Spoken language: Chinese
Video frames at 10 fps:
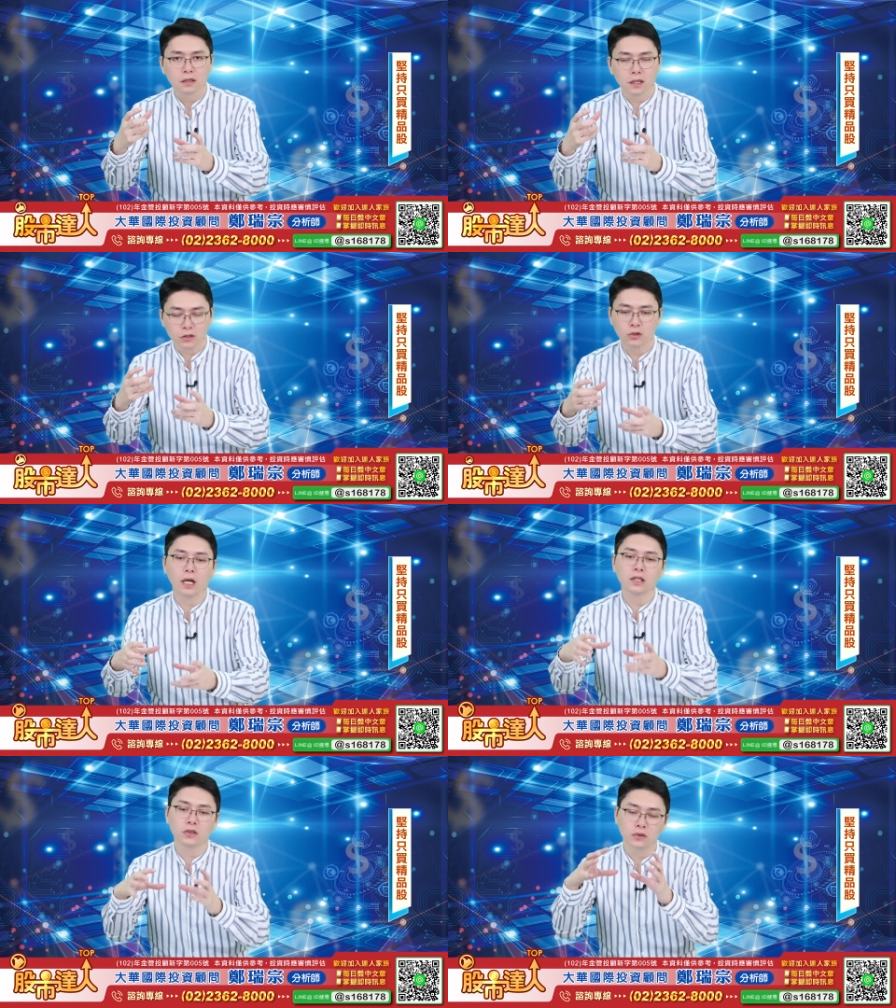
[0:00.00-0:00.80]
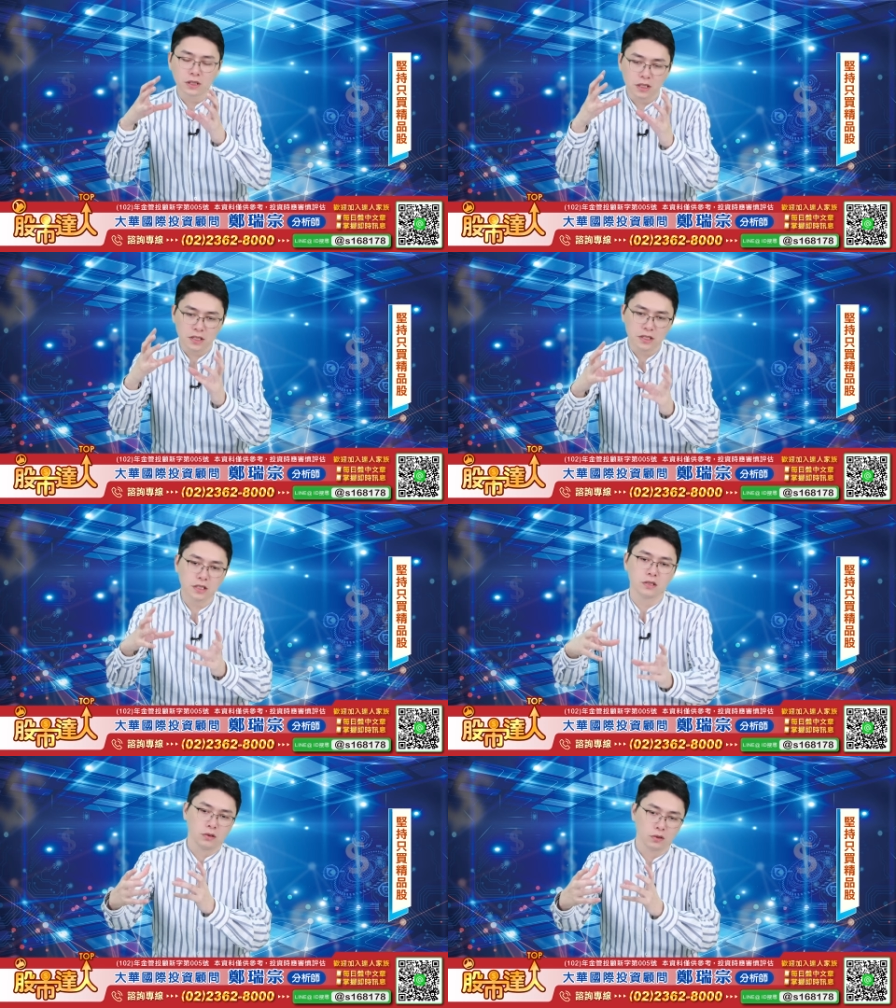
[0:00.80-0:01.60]
那就让有一些资
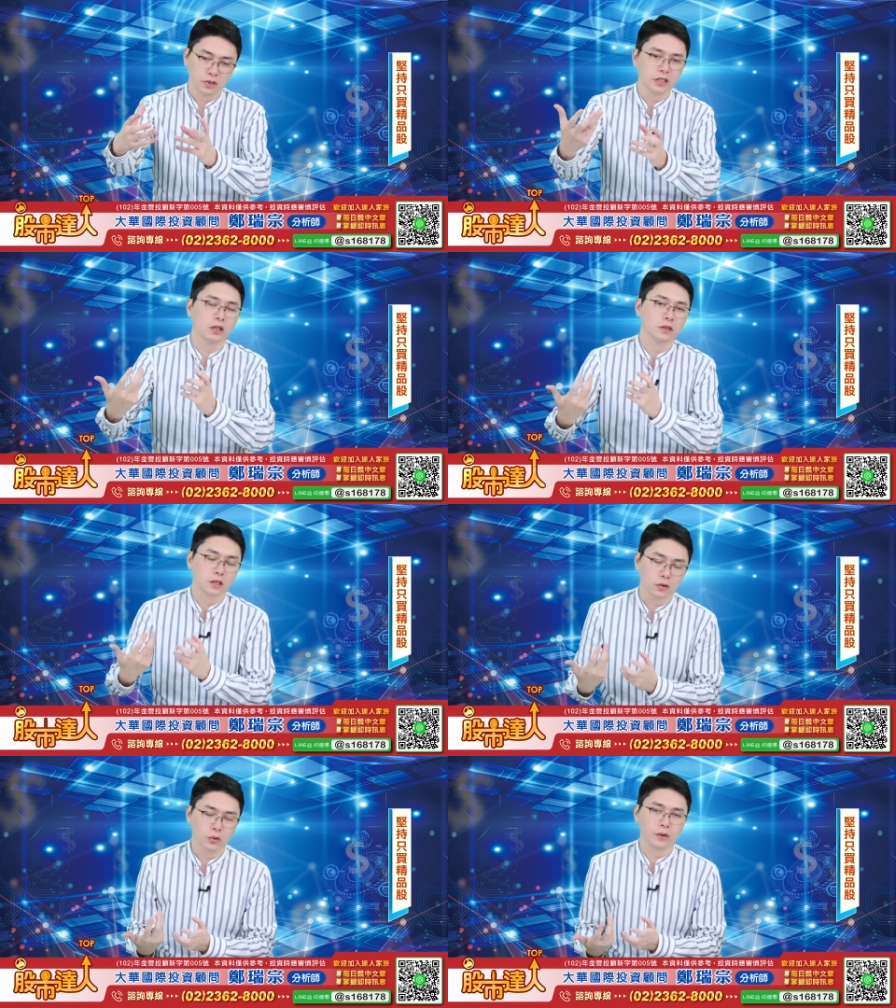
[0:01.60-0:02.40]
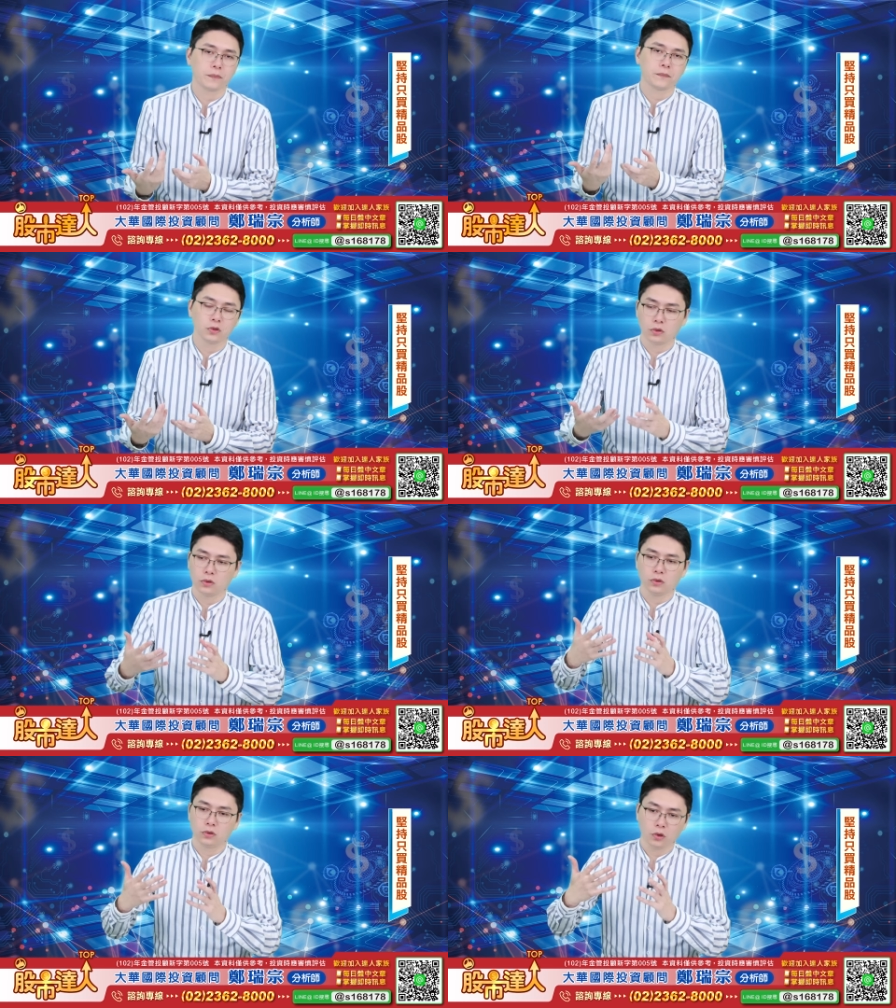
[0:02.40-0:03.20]
金有提早撤退，就
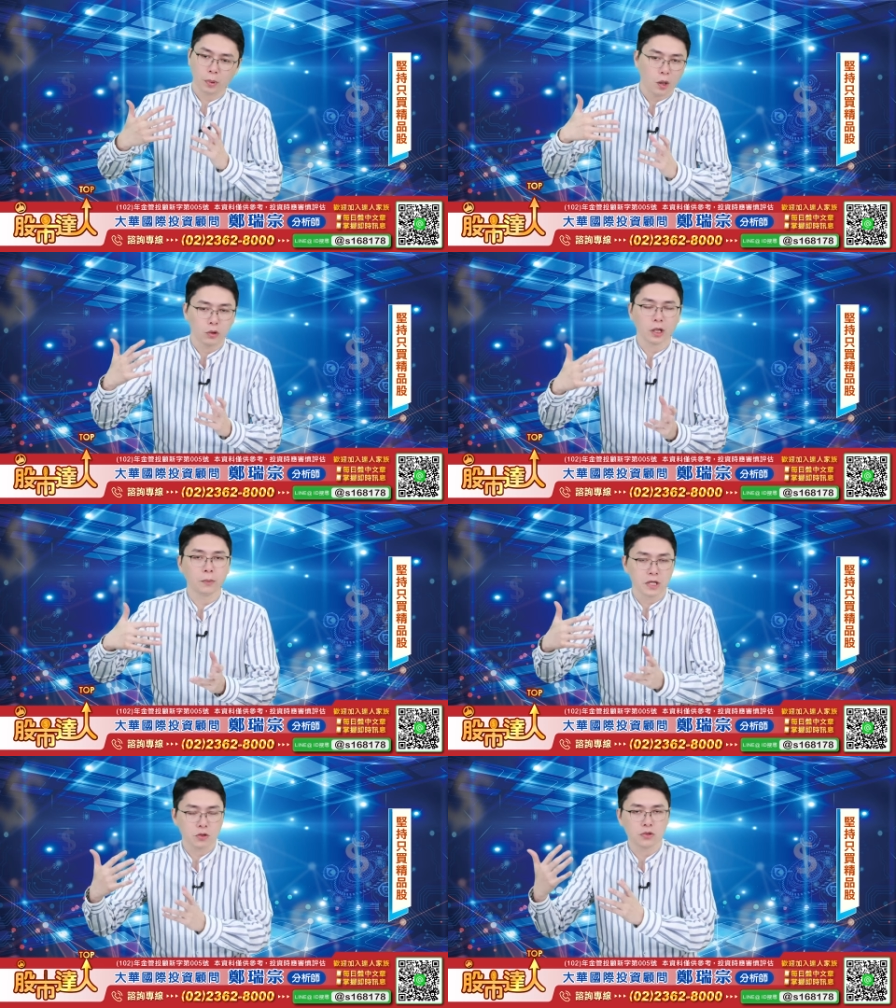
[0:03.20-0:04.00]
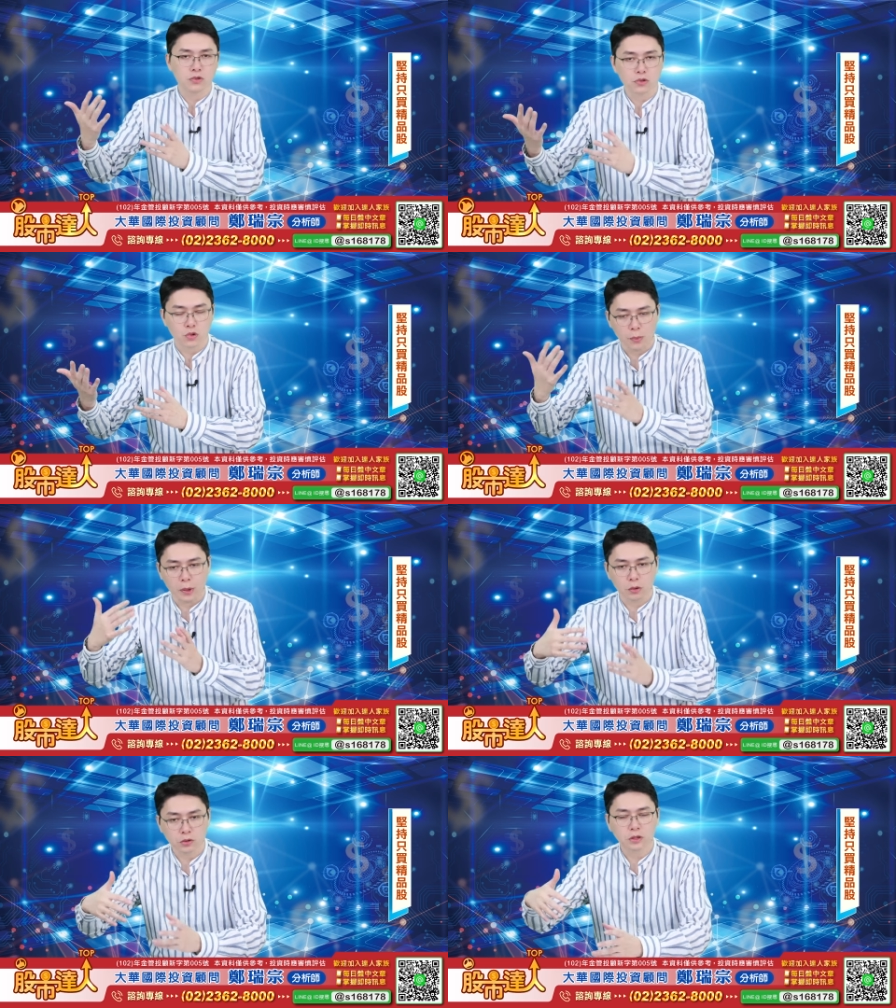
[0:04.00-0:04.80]
又又跑回到美元去，所以
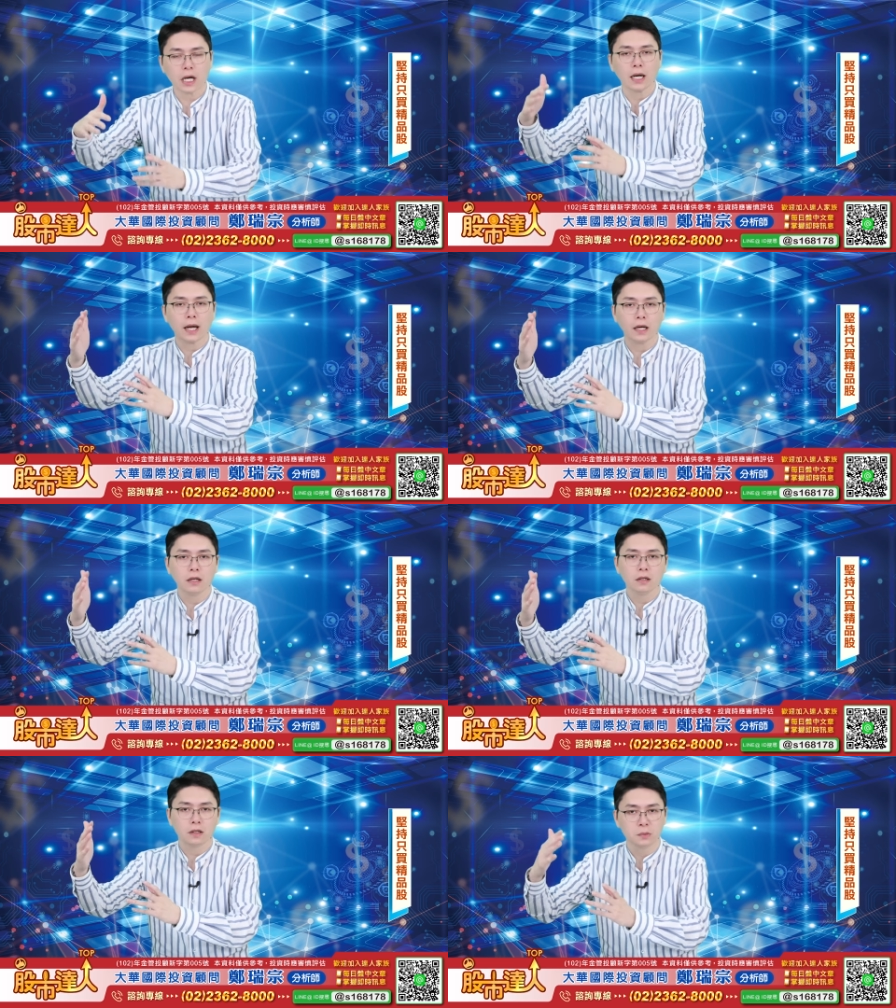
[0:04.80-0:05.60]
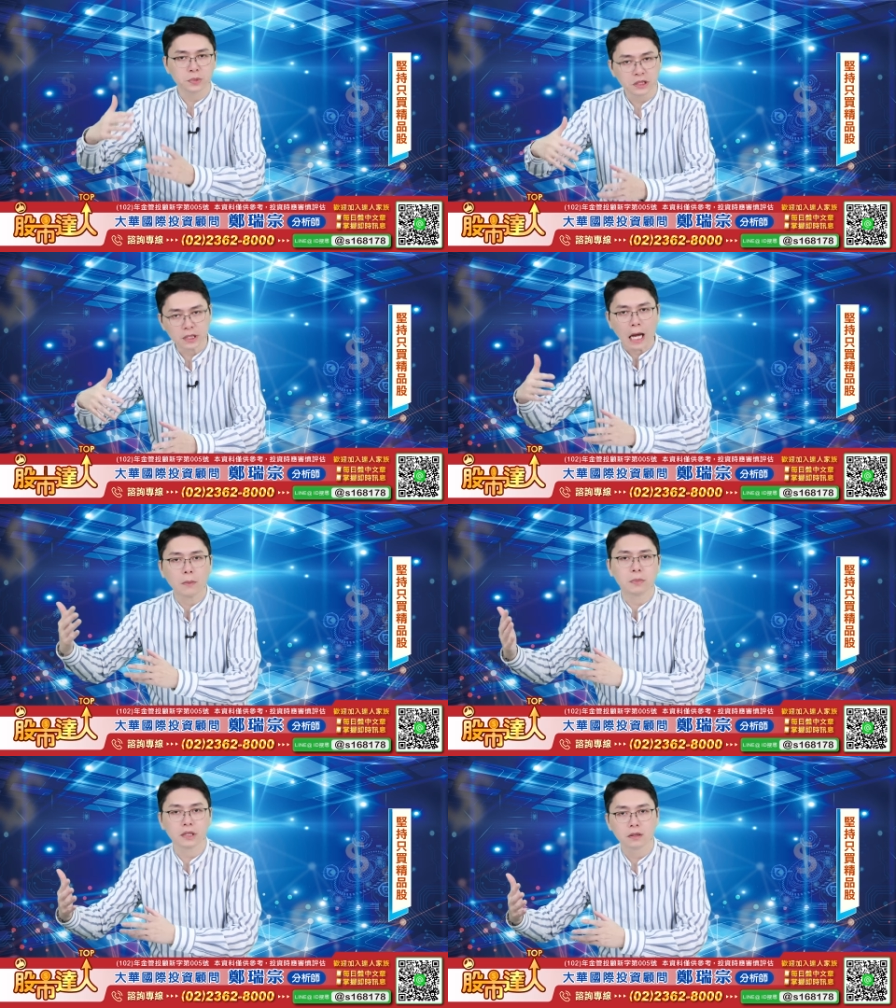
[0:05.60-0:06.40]
美元就上来，人民币
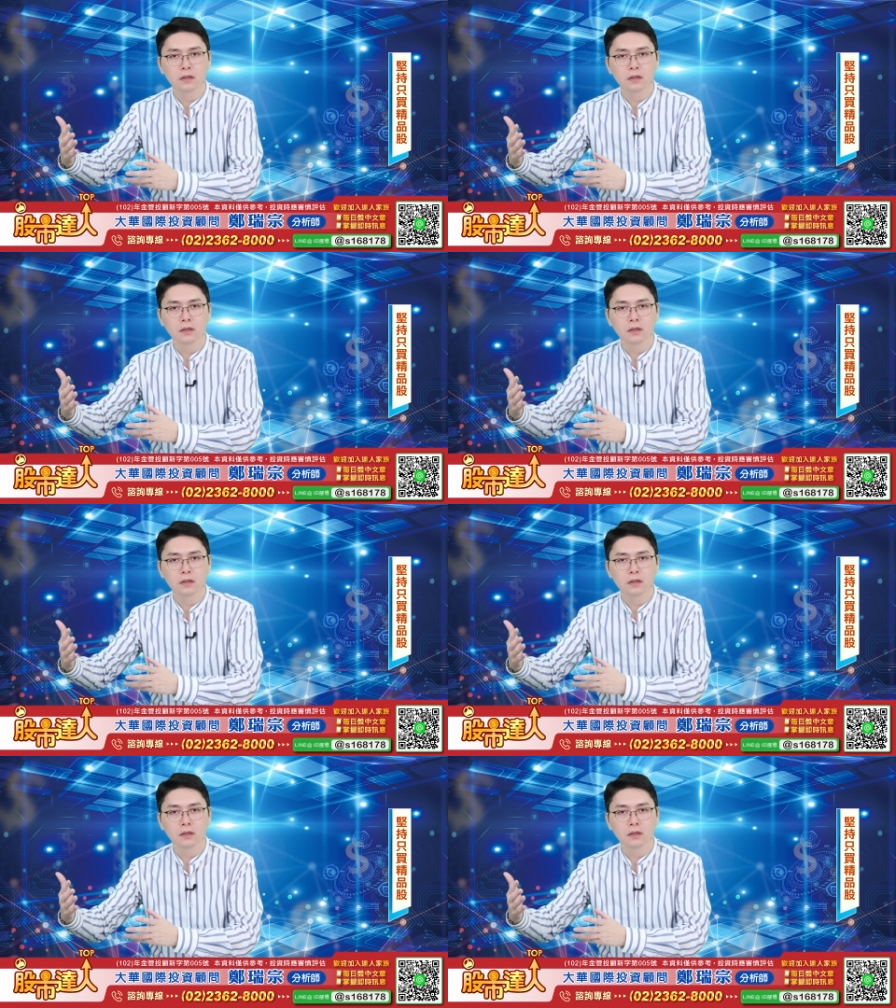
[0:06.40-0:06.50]
大贬。